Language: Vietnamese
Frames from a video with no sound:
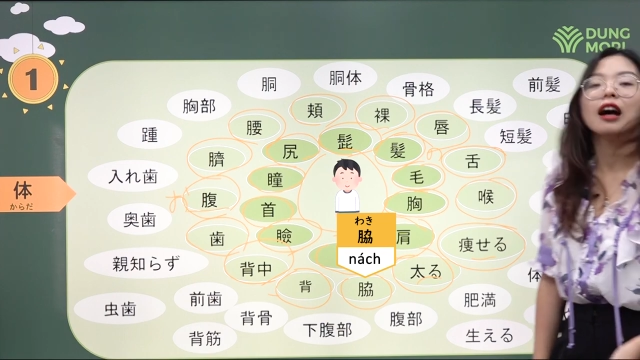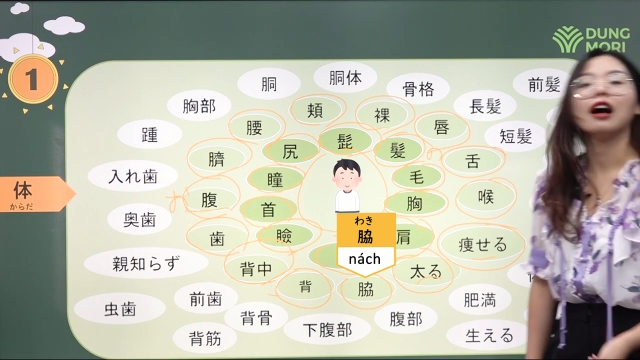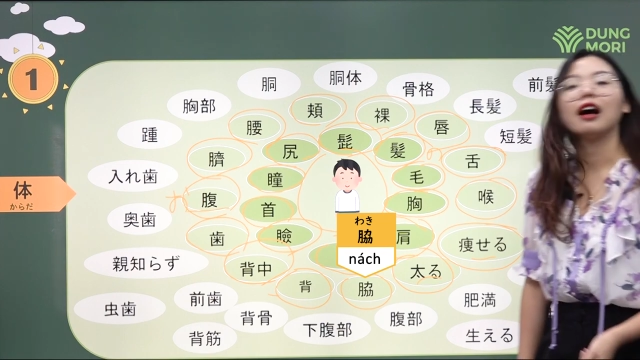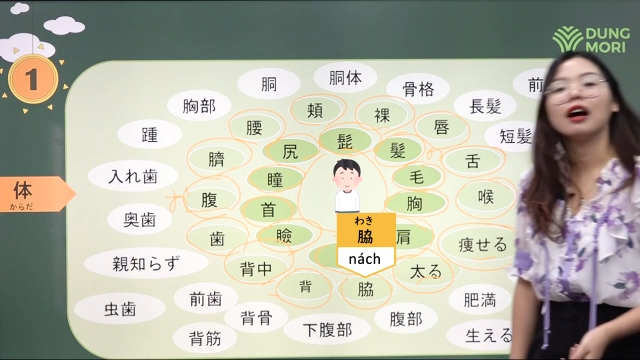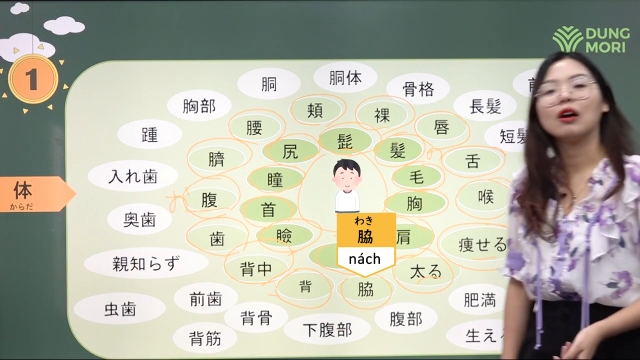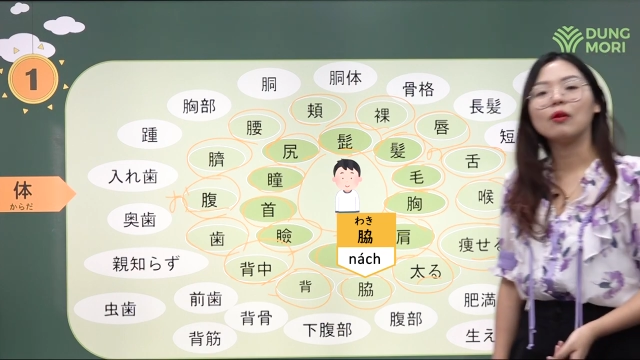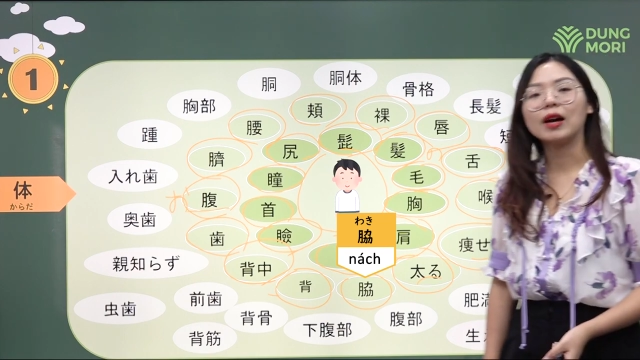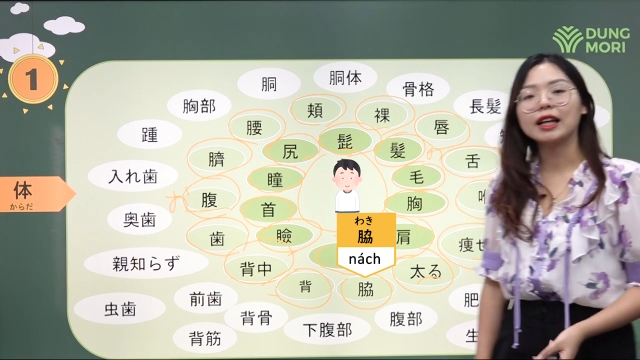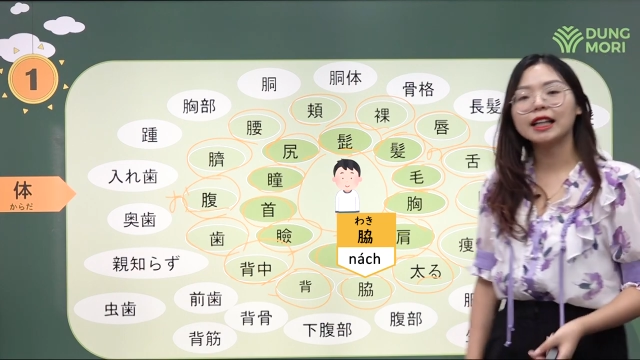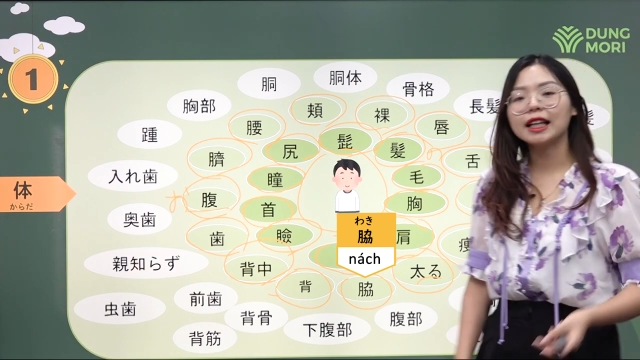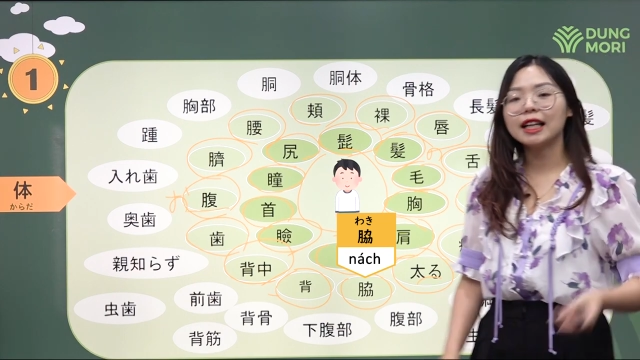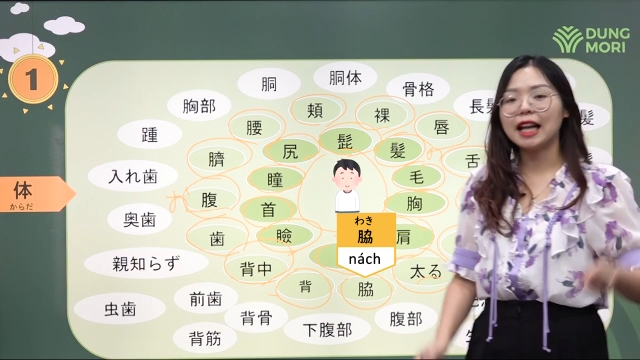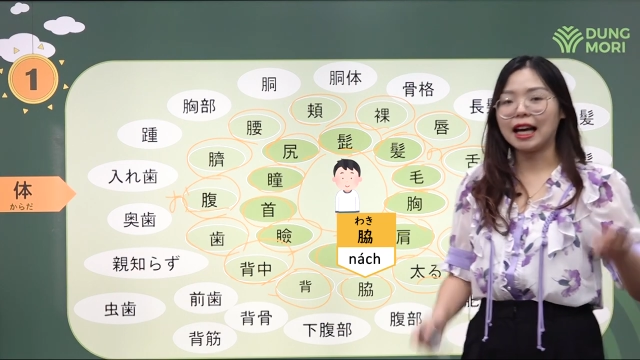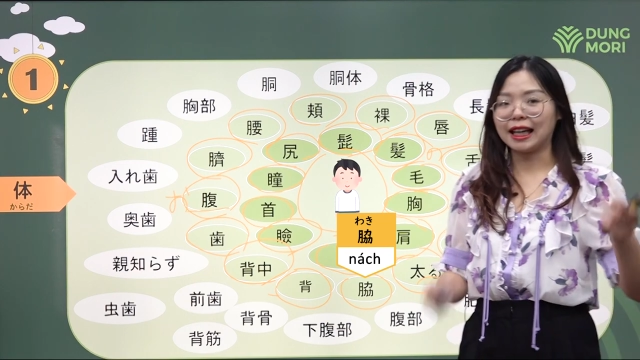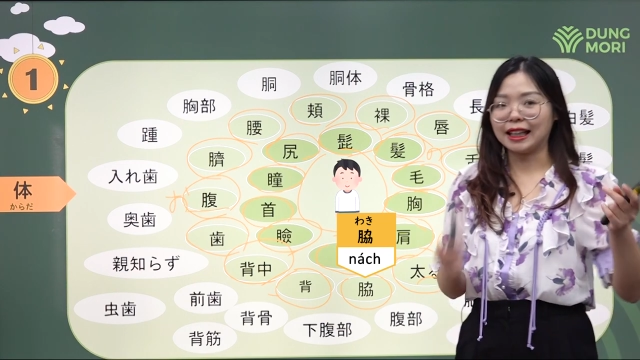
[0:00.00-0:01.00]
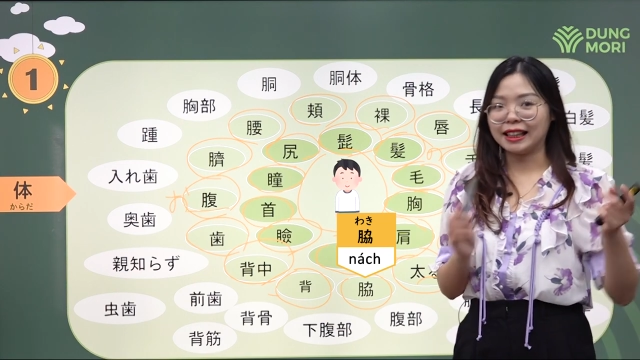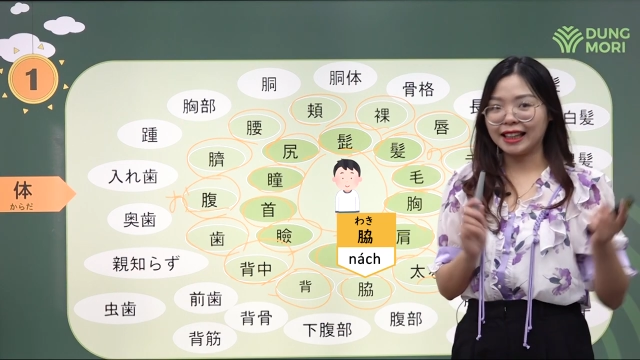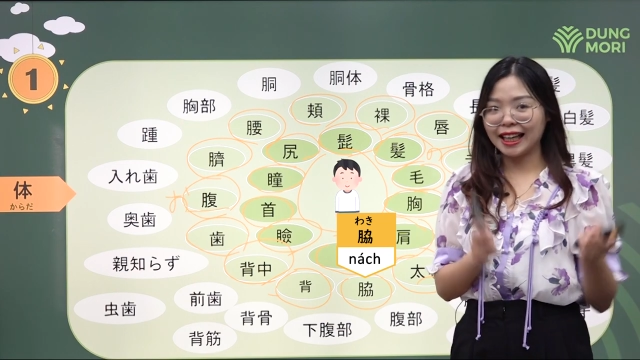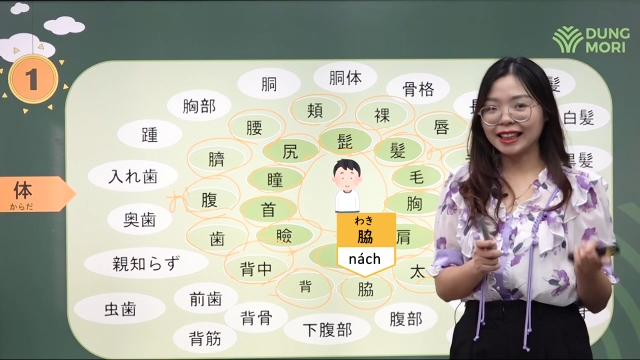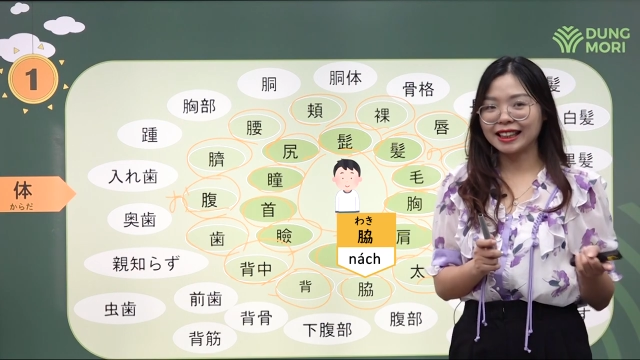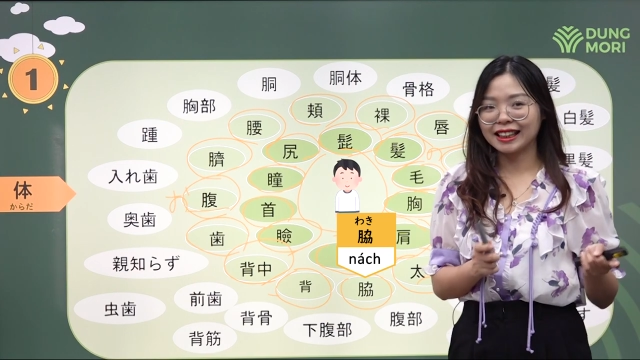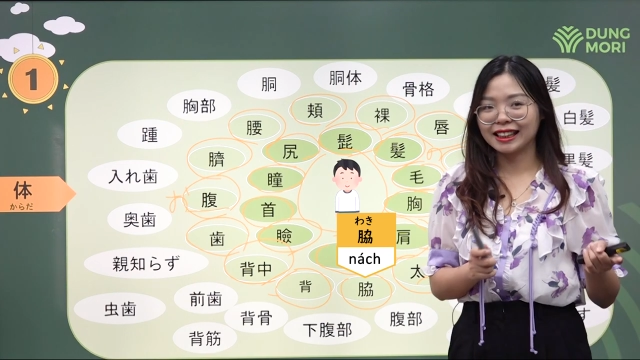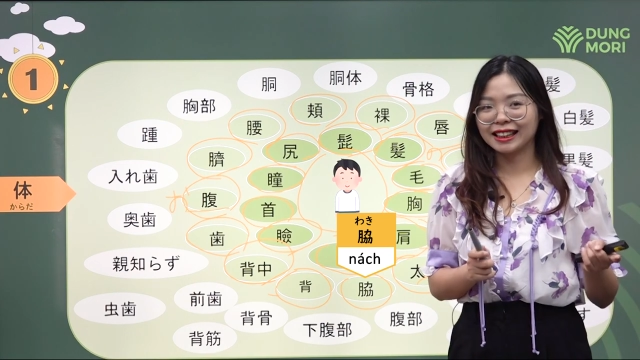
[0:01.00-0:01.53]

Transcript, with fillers: waki là cái nách